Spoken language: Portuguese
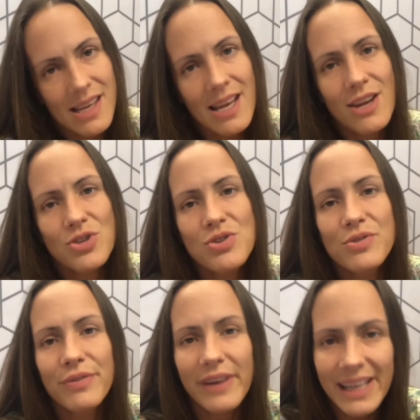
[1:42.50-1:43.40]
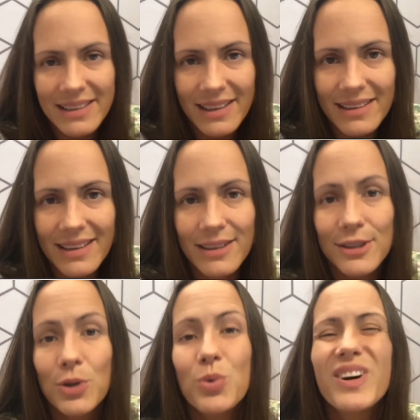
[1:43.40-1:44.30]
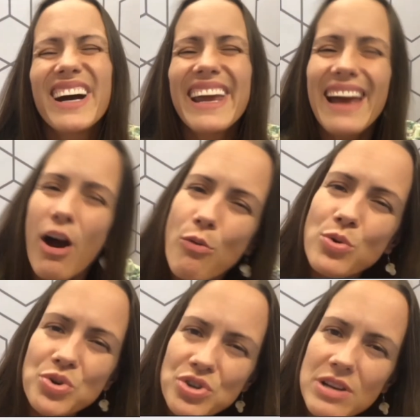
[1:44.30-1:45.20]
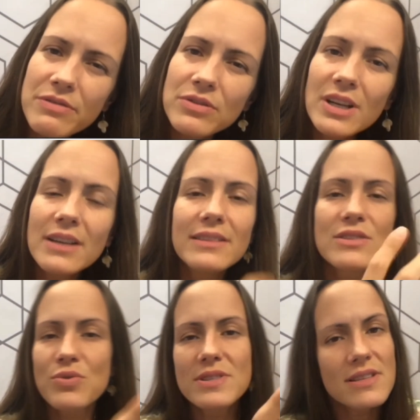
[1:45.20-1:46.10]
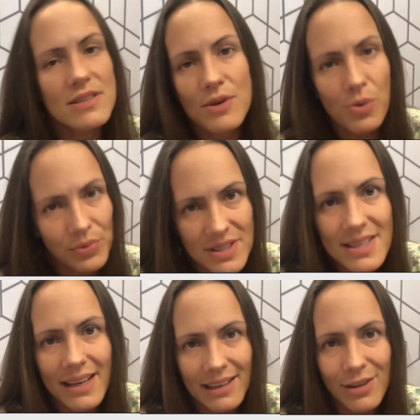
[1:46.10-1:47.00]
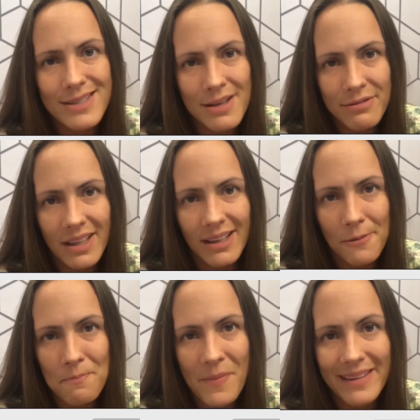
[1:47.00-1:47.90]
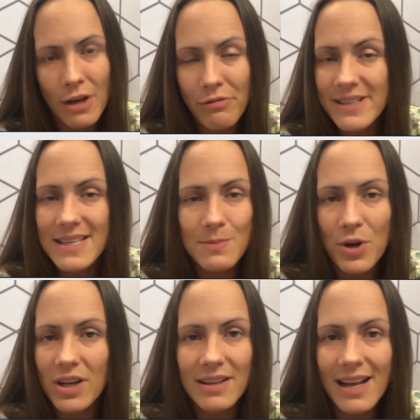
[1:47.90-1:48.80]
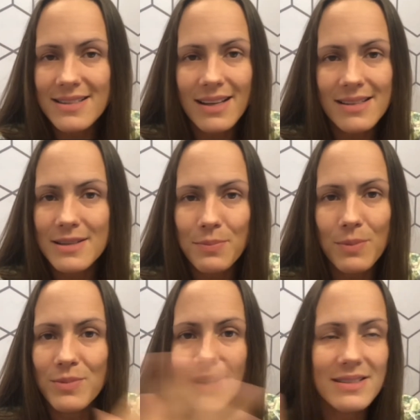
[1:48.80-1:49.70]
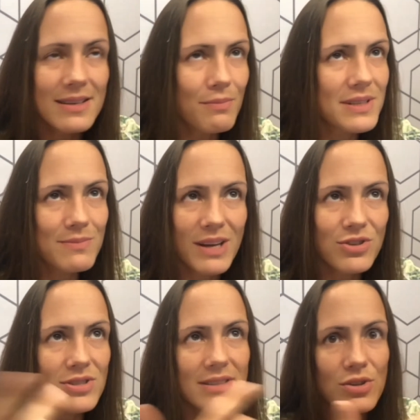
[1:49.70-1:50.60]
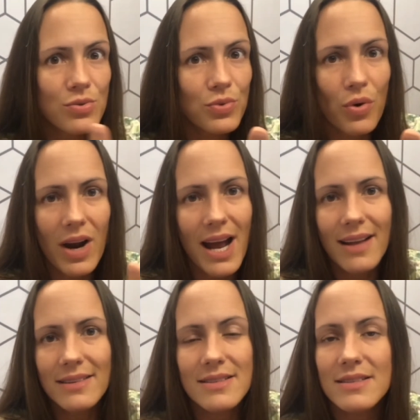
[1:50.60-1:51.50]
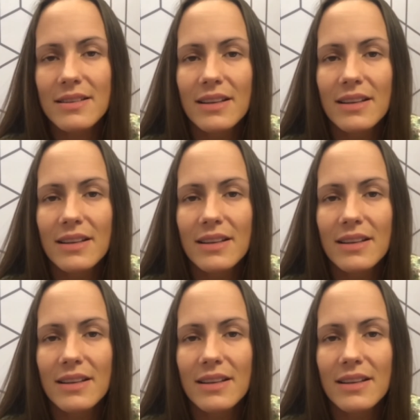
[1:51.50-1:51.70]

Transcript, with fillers: E aí a gente vai entender o real motivo das coisas não acontecerem na nossa vida. Talvez as prioridades elas simplesmente estejam trocadas.